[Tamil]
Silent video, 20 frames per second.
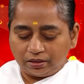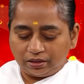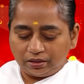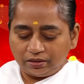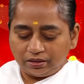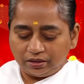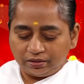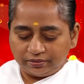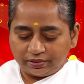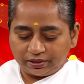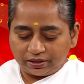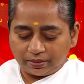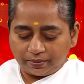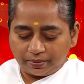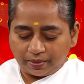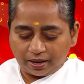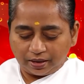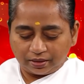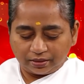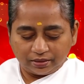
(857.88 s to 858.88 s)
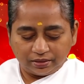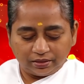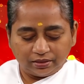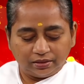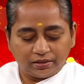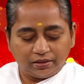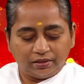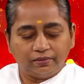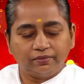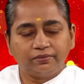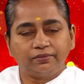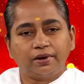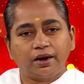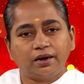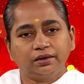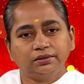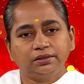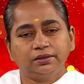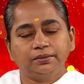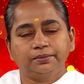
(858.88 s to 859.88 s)
இந்த விதமாக
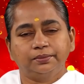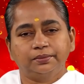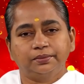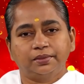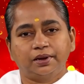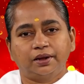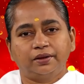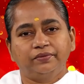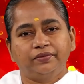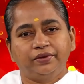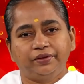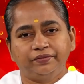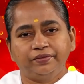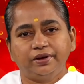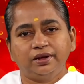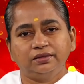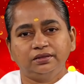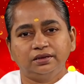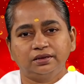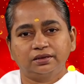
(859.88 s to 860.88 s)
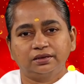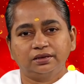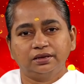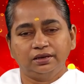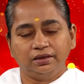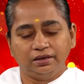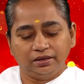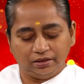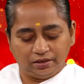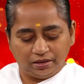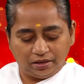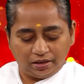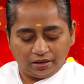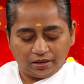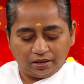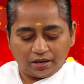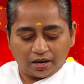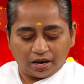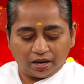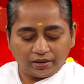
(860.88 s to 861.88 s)
வாதம் விவாதங்கள்
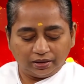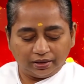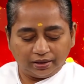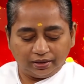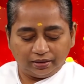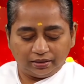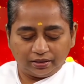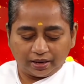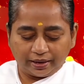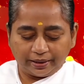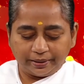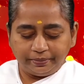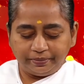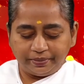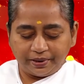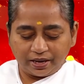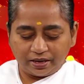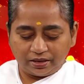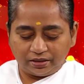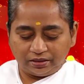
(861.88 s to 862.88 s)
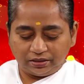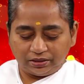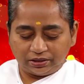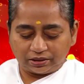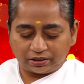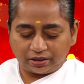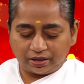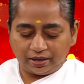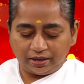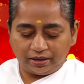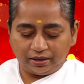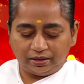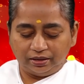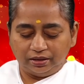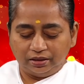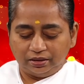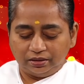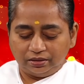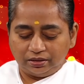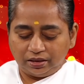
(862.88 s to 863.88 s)
அங்கே நடைபெறுகின்றன
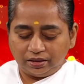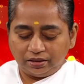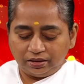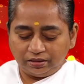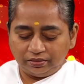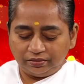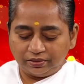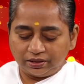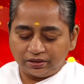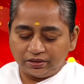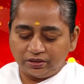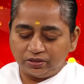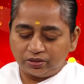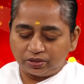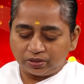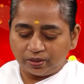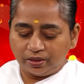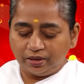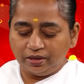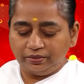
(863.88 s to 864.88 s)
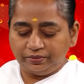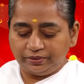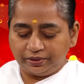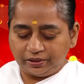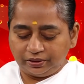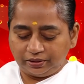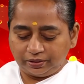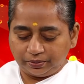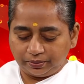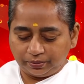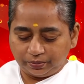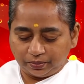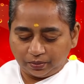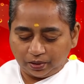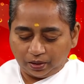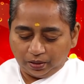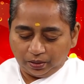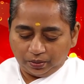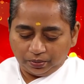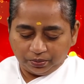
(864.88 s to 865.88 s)
என்று வந்து சொல்ல வேண்டும்
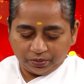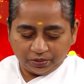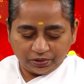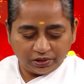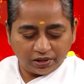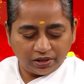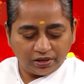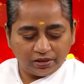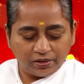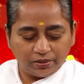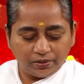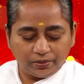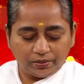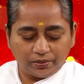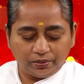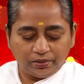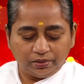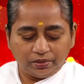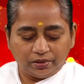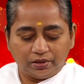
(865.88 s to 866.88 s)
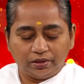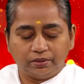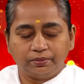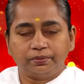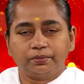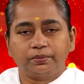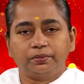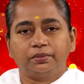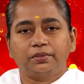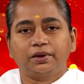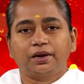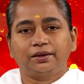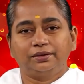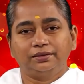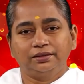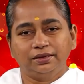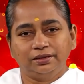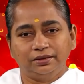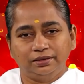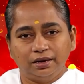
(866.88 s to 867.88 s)
முதலிலோ
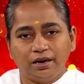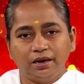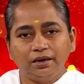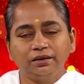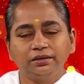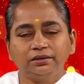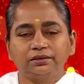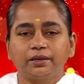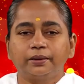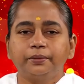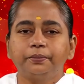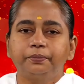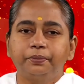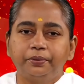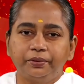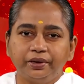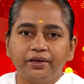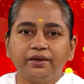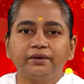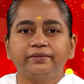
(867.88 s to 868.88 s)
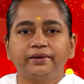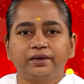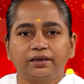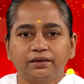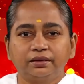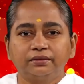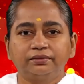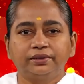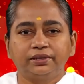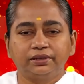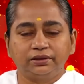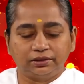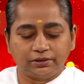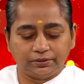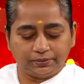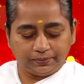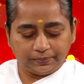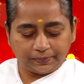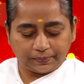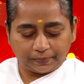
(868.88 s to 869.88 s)
இந்த ஞானத்தை புரிய வைக்க
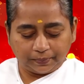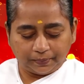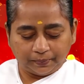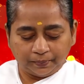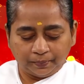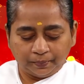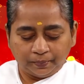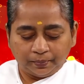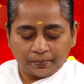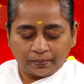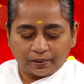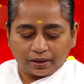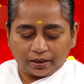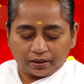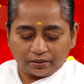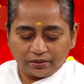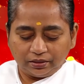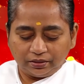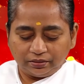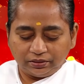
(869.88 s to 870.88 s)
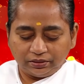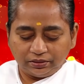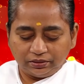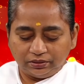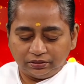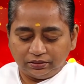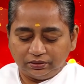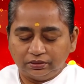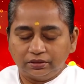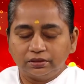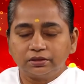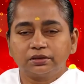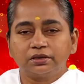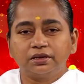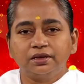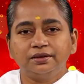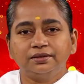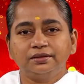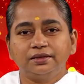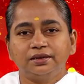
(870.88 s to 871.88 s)
வேண்டும் அதாவது
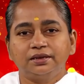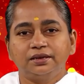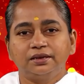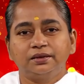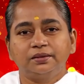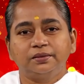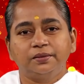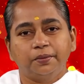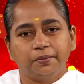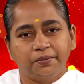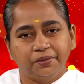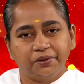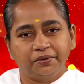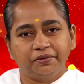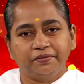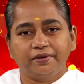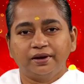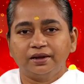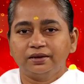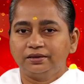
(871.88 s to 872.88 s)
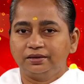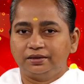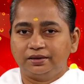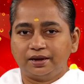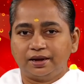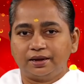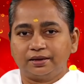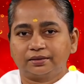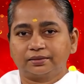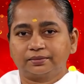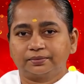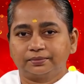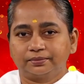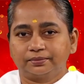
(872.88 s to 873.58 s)
கீதையின் பகவான் யார்